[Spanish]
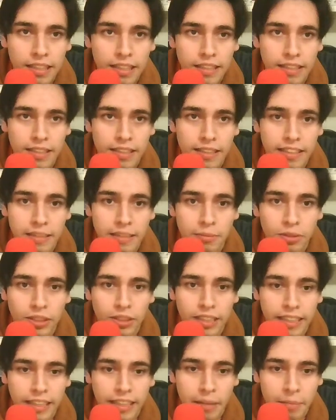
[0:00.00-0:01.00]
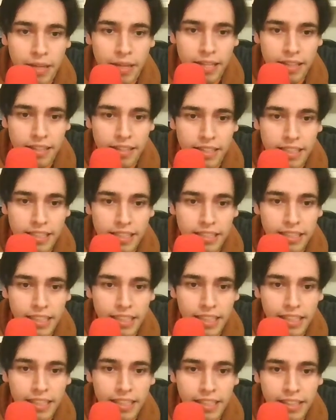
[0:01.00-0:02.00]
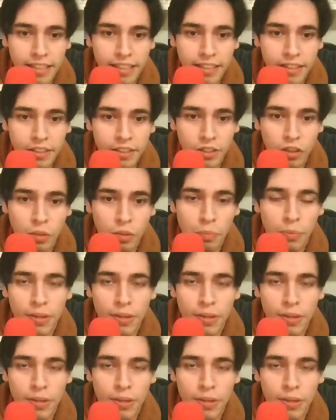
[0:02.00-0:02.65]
tenemos que también dice, tú puedes